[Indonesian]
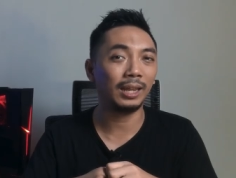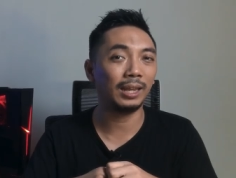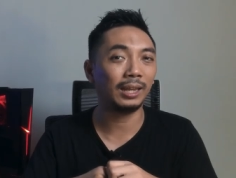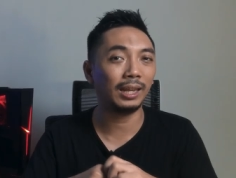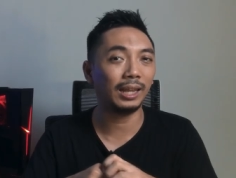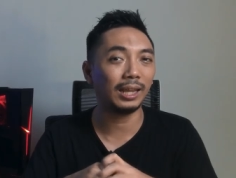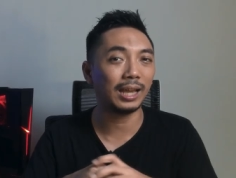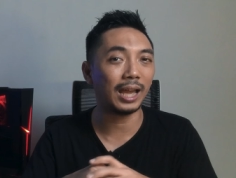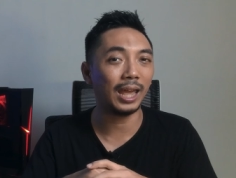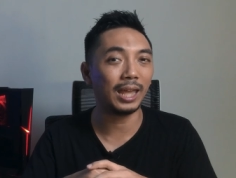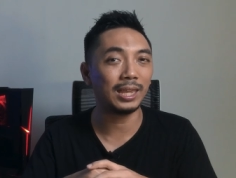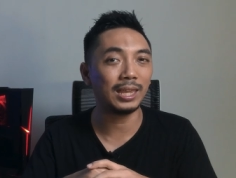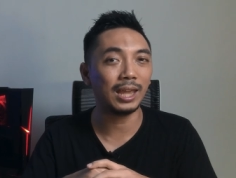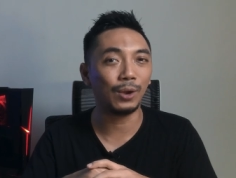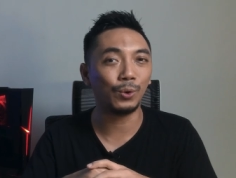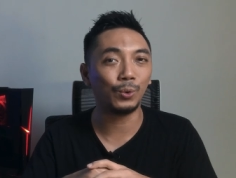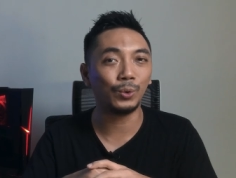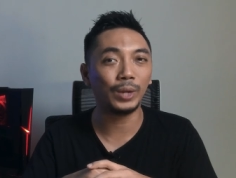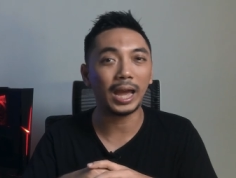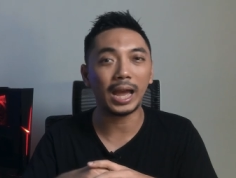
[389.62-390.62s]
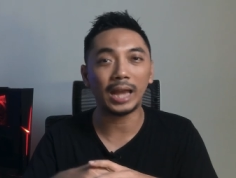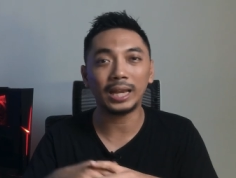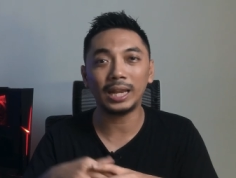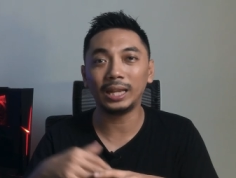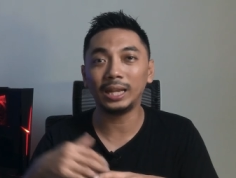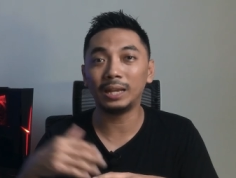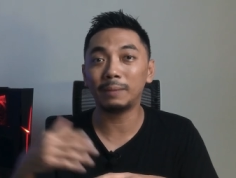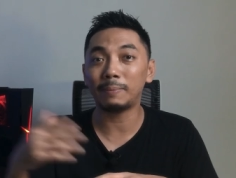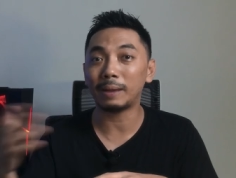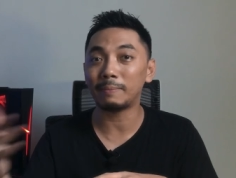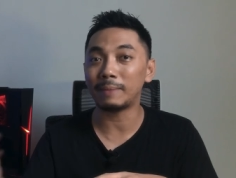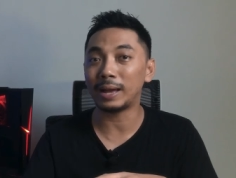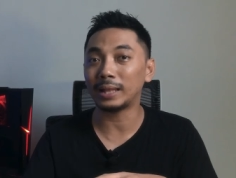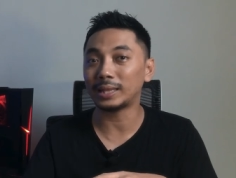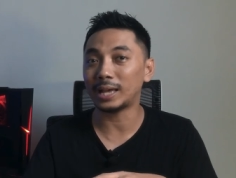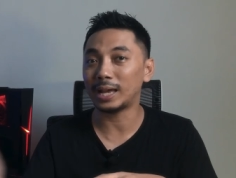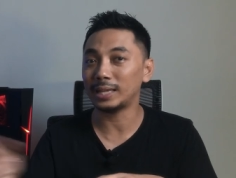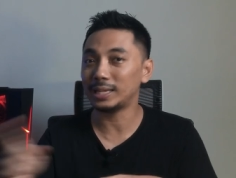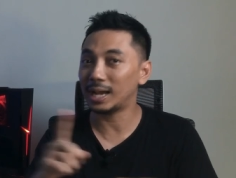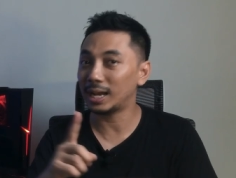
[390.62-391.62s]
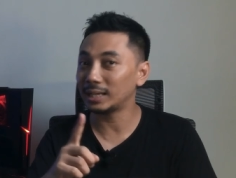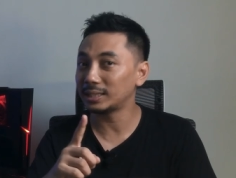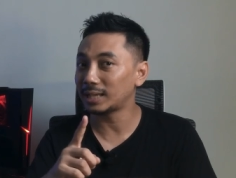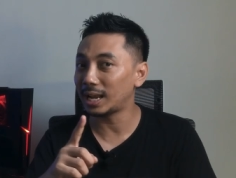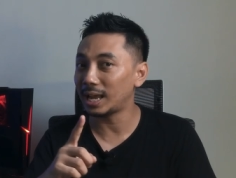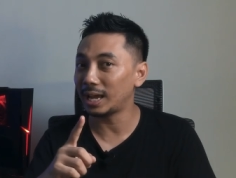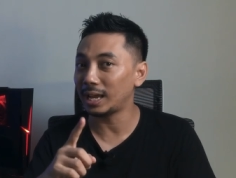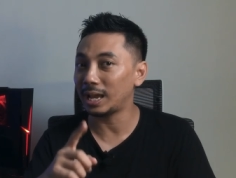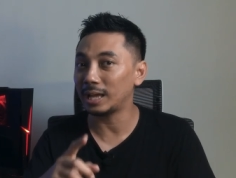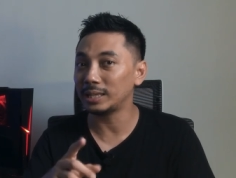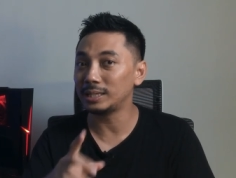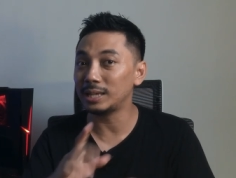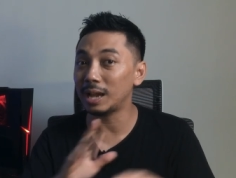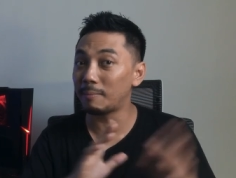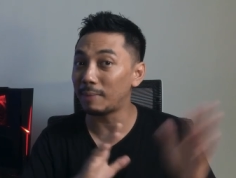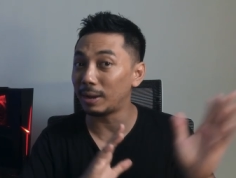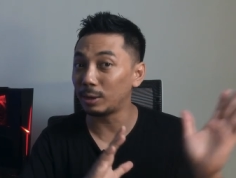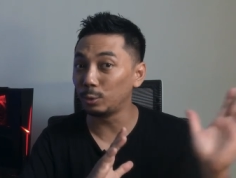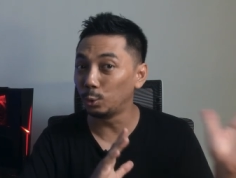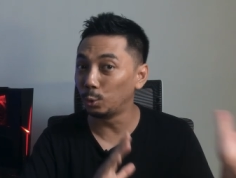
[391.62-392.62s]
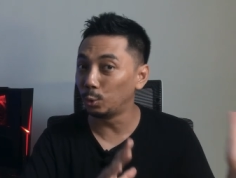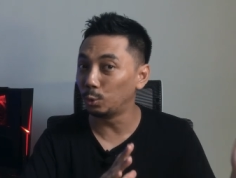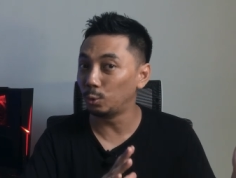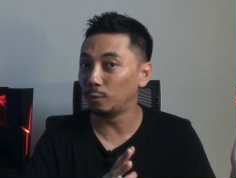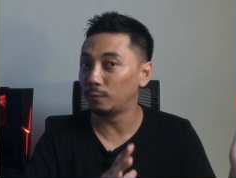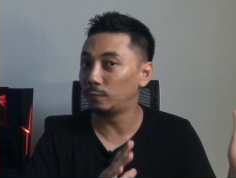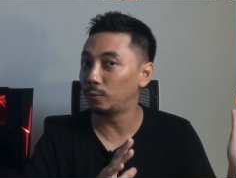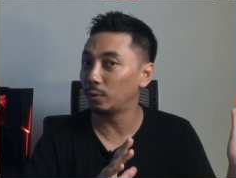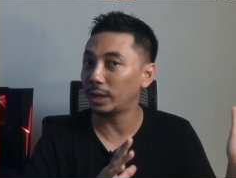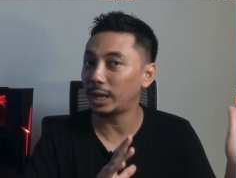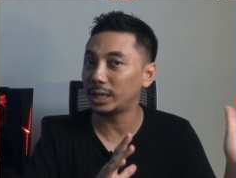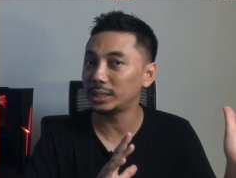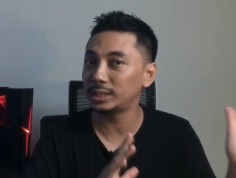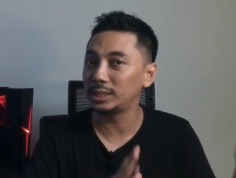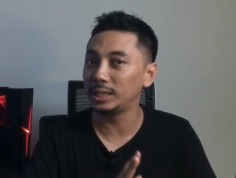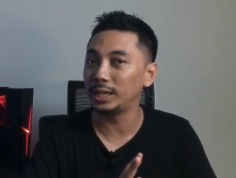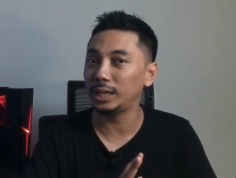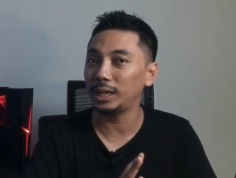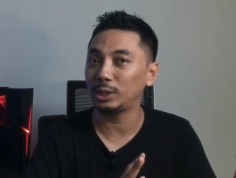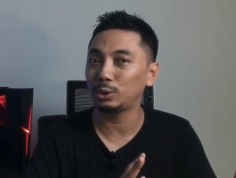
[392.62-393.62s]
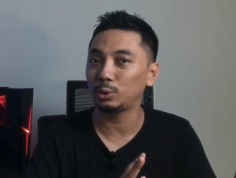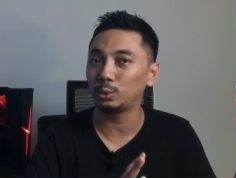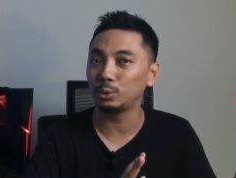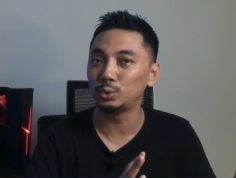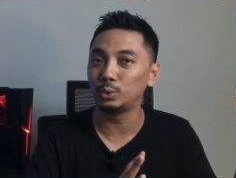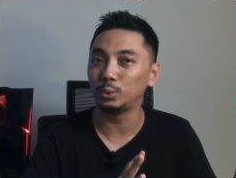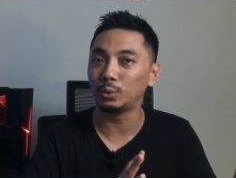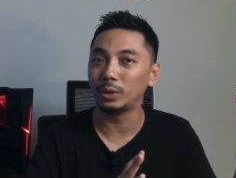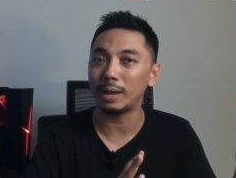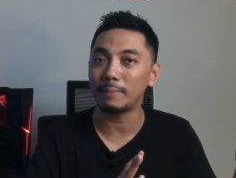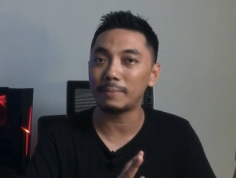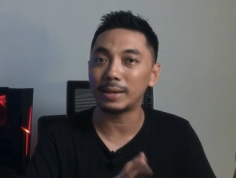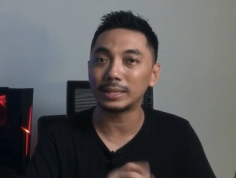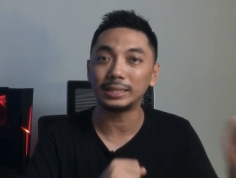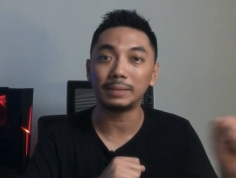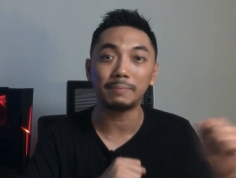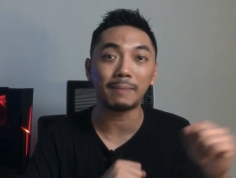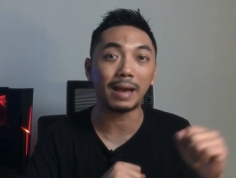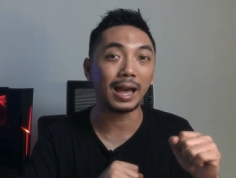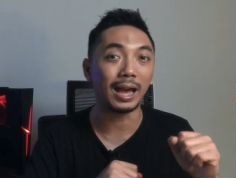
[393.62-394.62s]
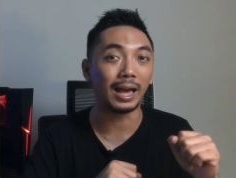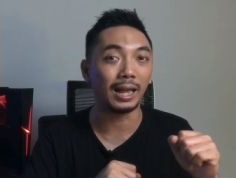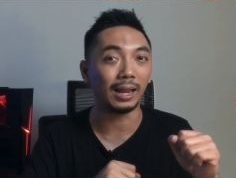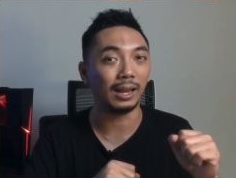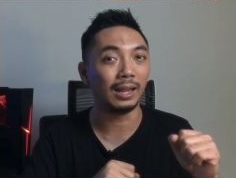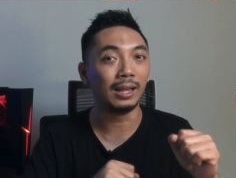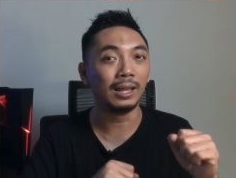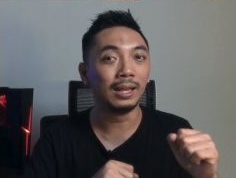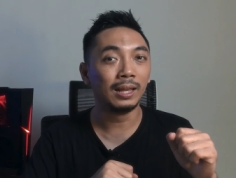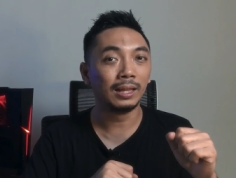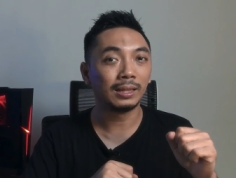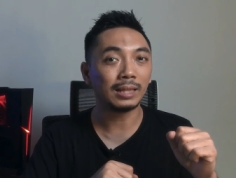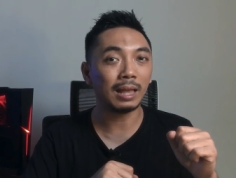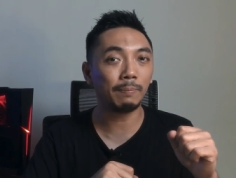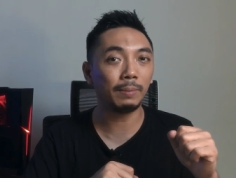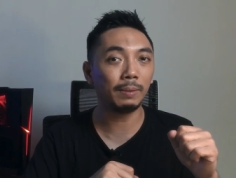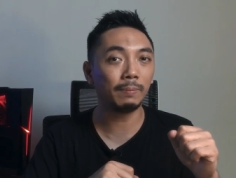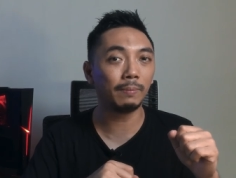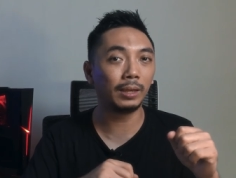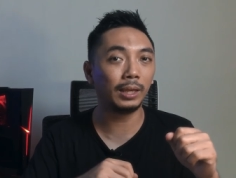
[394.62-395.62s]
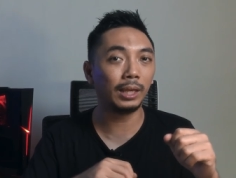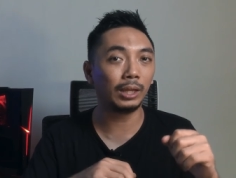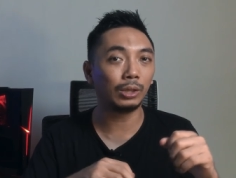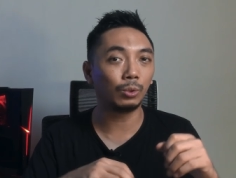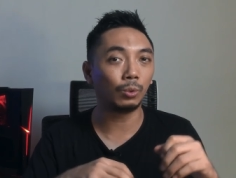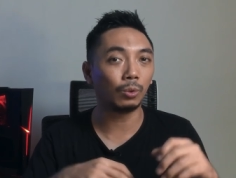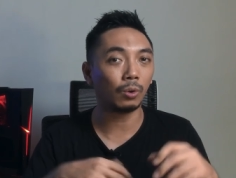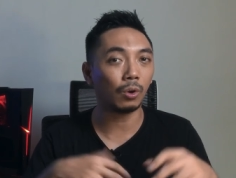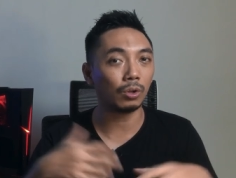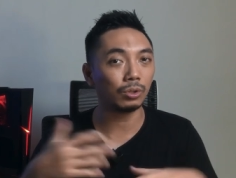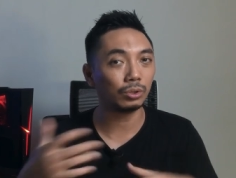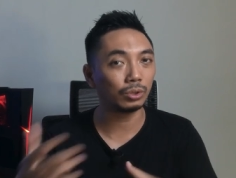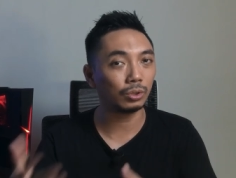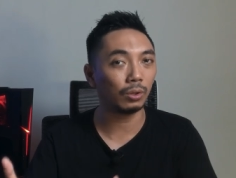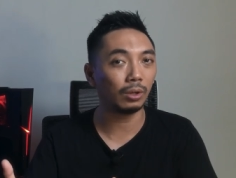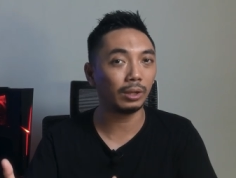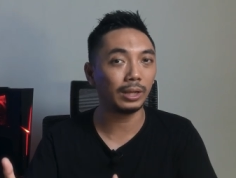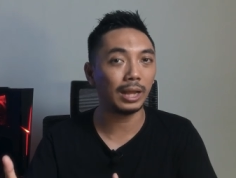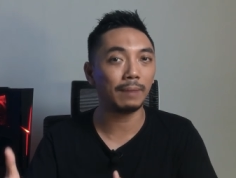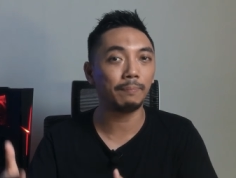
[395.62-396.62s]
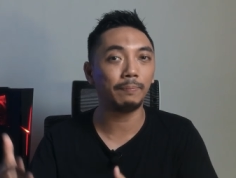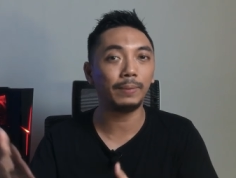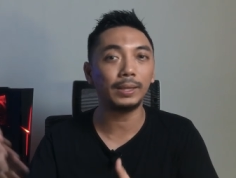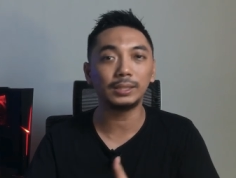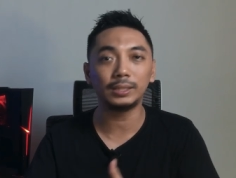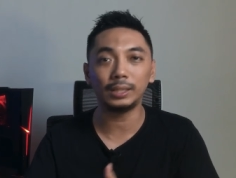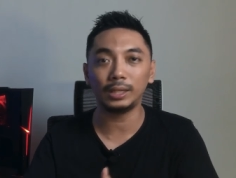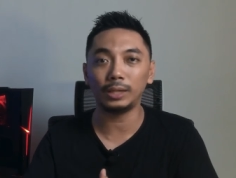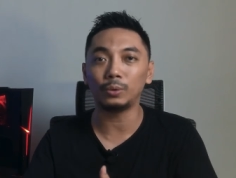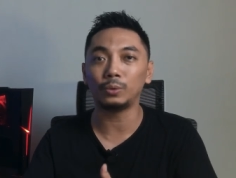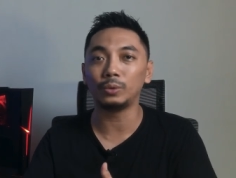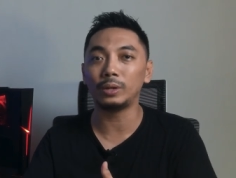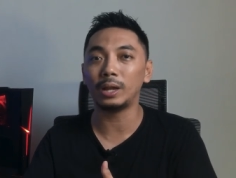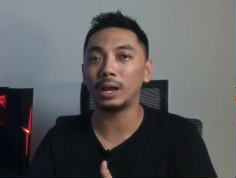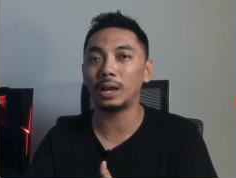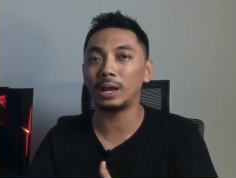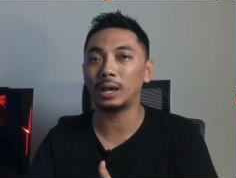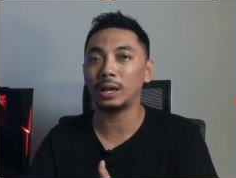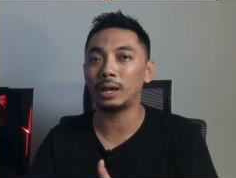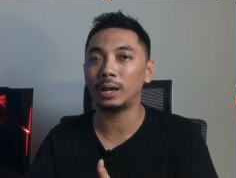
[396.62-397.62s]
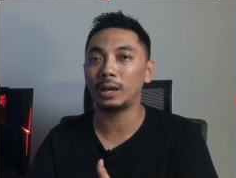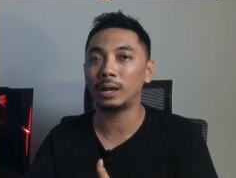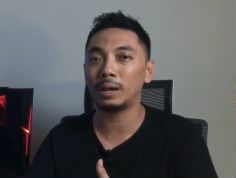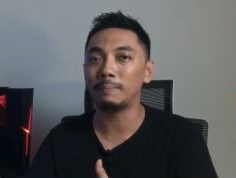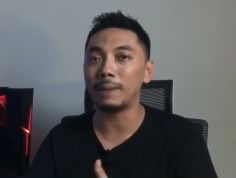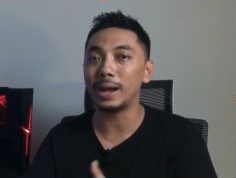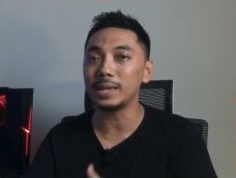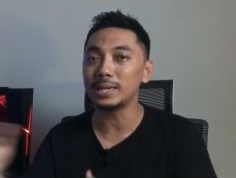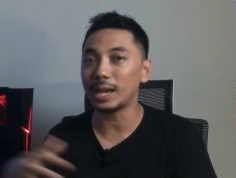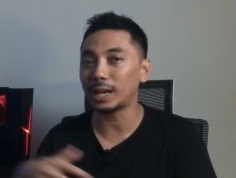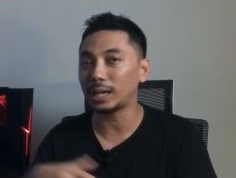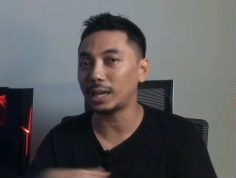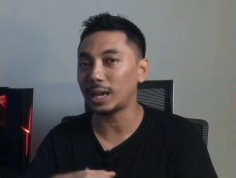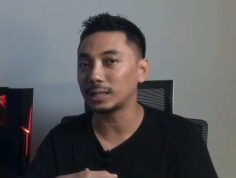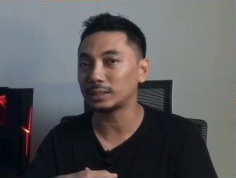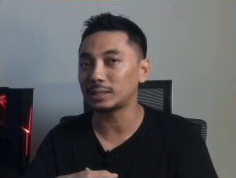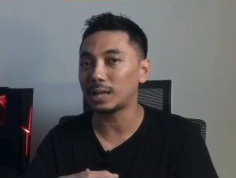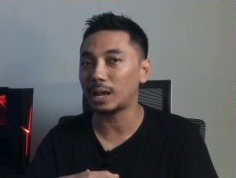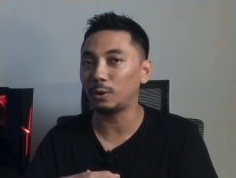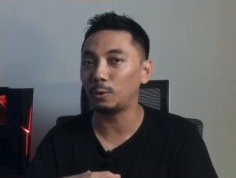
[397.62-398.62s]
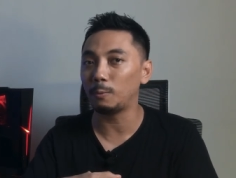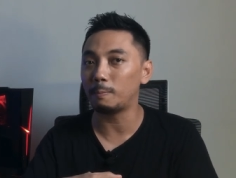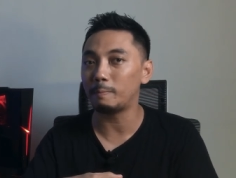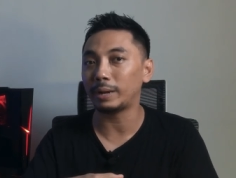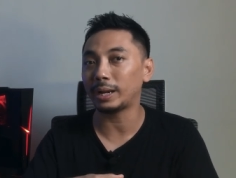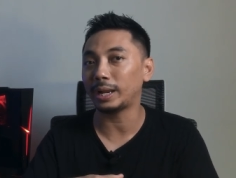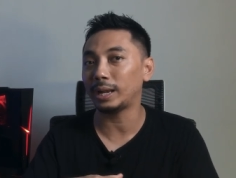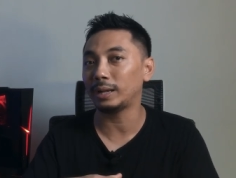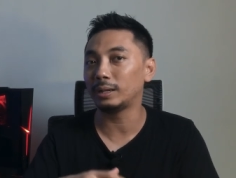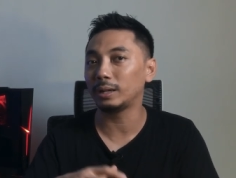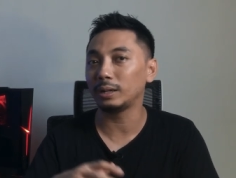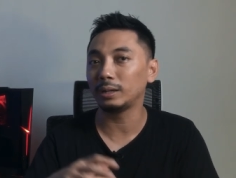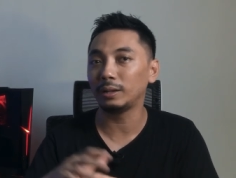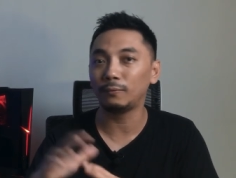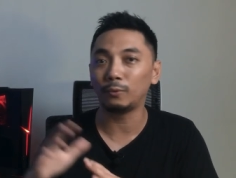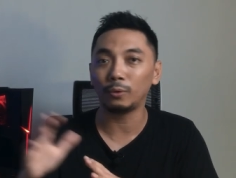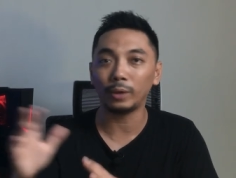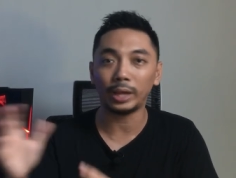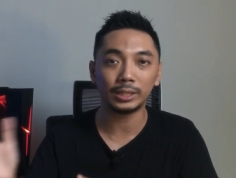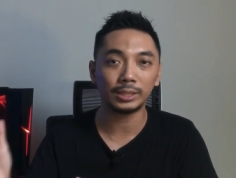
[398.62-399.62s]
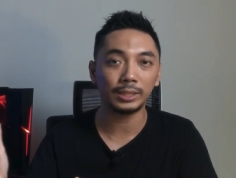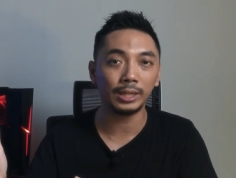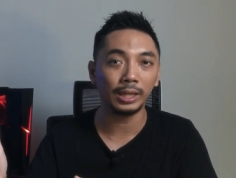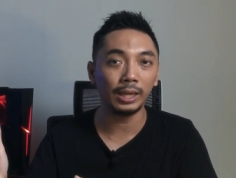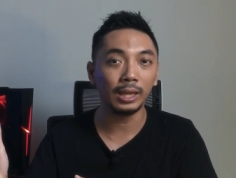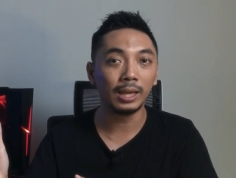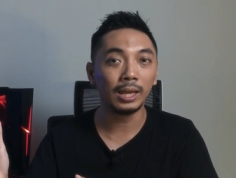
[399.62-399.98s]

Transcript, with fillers: ini kayaknya udah ada di depan mata. Jangan salah ya, zaman dulu Full HD itu juga masih mahal. Tapi begitu konsol dan PC udah banyak yang sanggup merender di Full HD,